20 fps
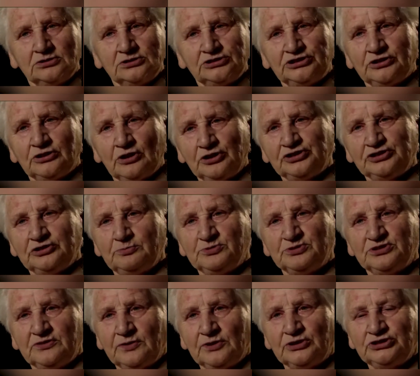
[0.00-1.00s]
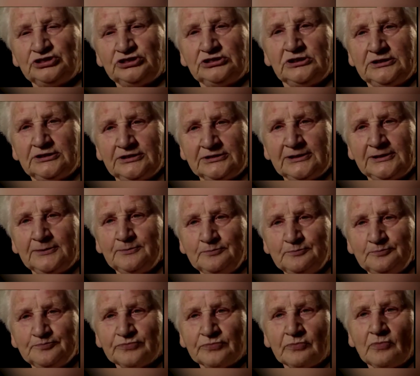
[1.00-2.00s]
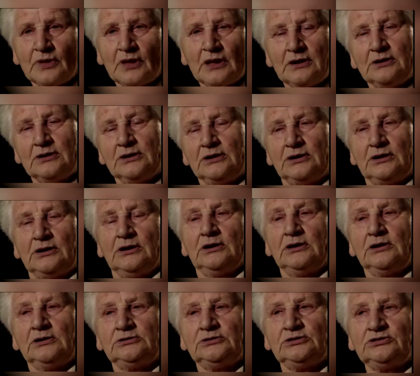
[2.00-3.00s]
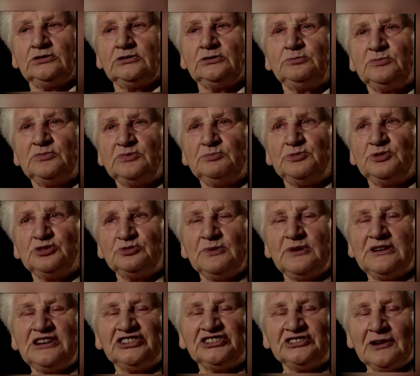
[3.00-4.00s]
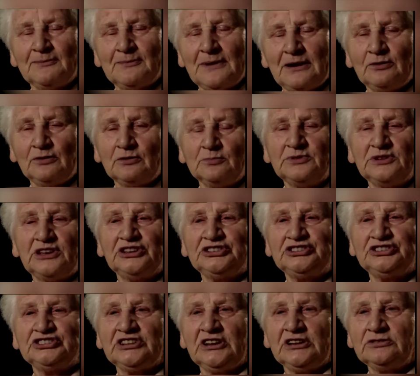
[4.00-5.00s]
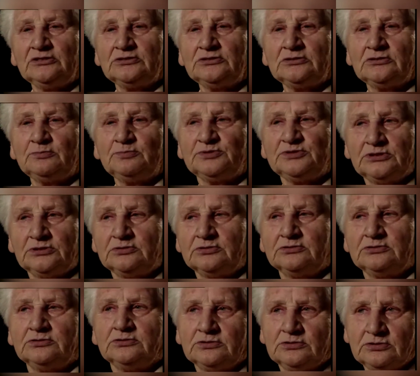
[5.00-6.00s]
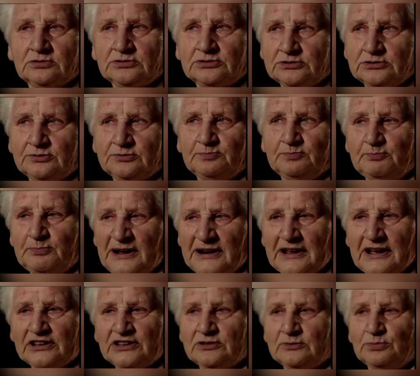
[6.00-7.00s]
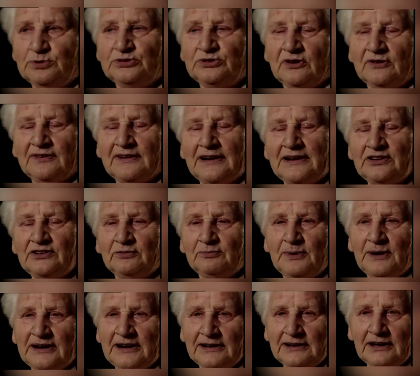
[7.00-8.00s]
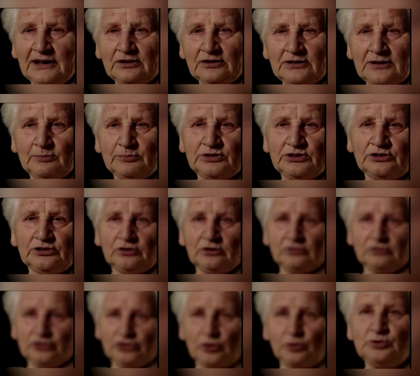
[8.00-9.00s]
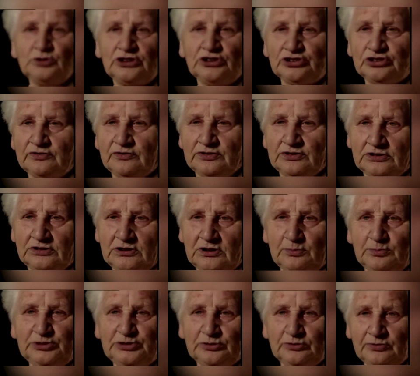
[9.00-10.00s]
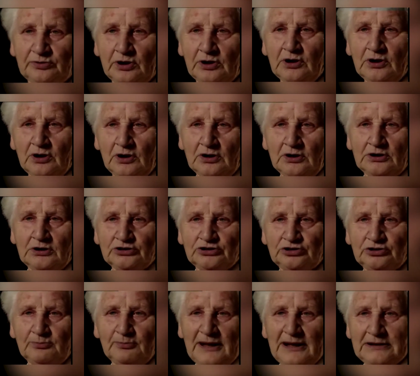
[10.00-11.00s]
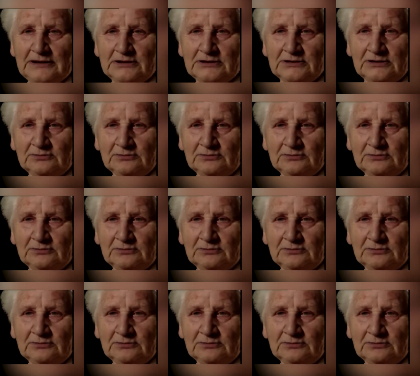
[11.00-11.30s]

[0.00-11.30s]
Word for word: z Rosji przywozili, nie? No to już mieli za mało miejsca, no to baraki budowali i w barakach tam tych żołnierzy Niemców trzymali,